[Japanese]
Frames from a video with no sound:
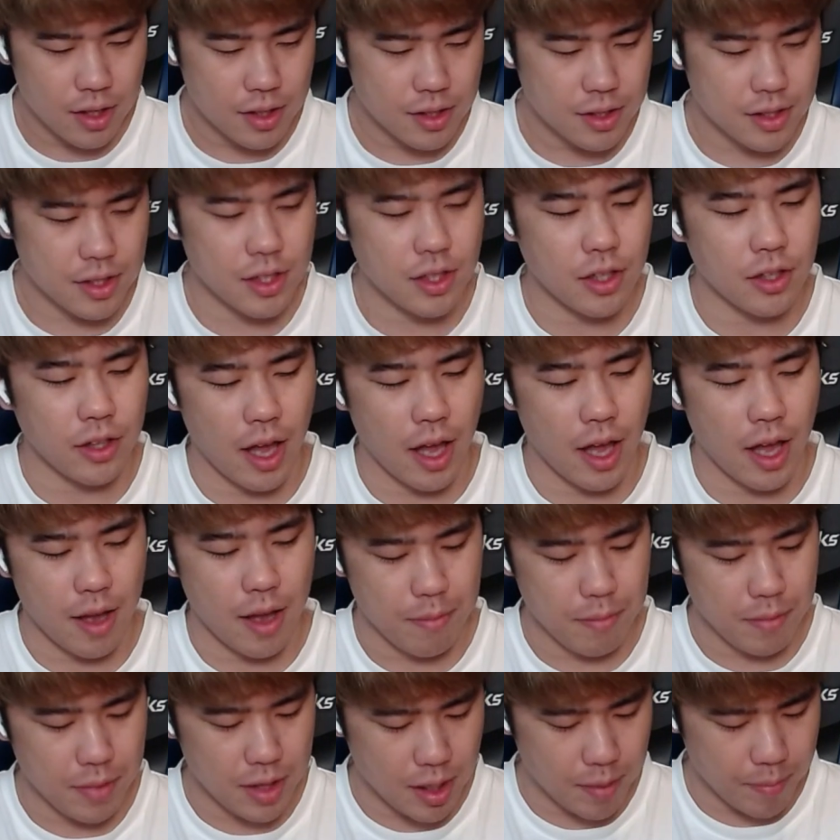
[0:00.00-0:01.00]
次のね、
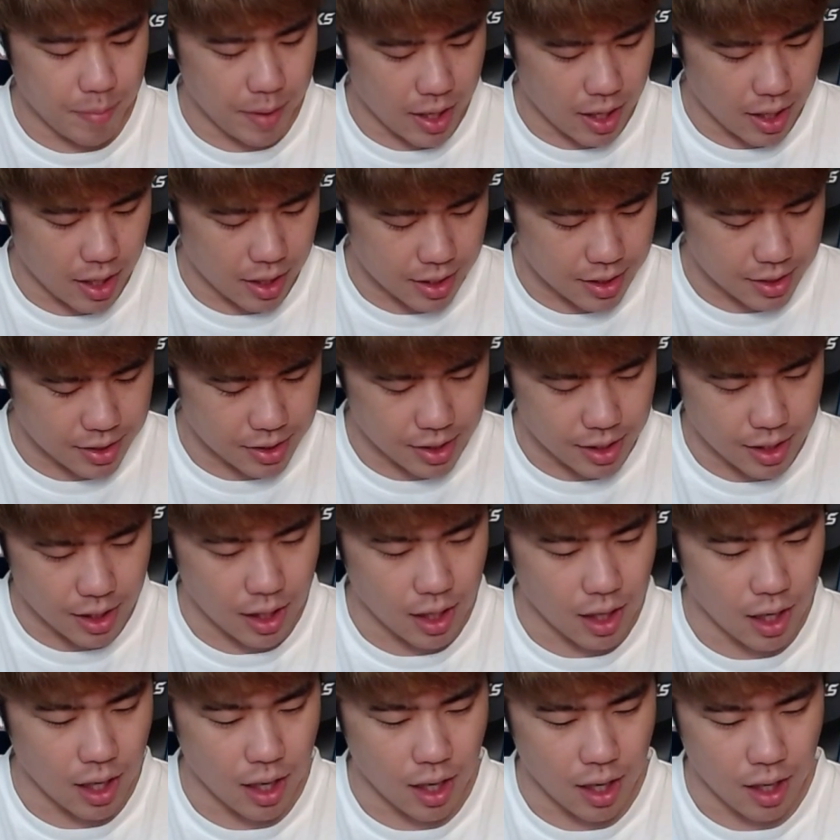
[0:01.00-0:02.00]
ミニペがきついか
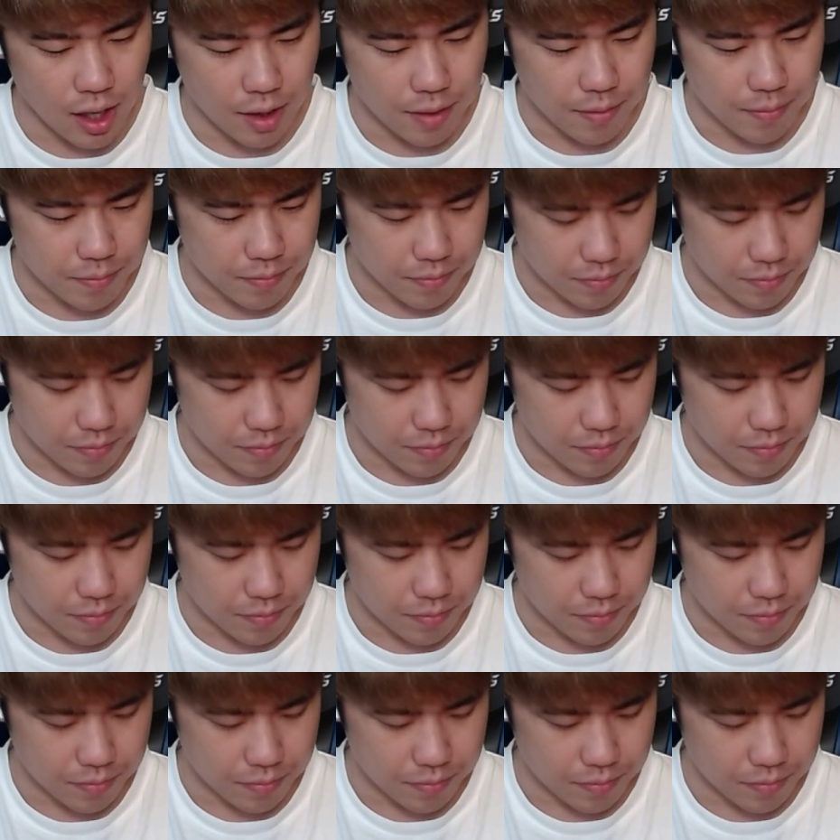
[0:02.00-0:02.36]
ら、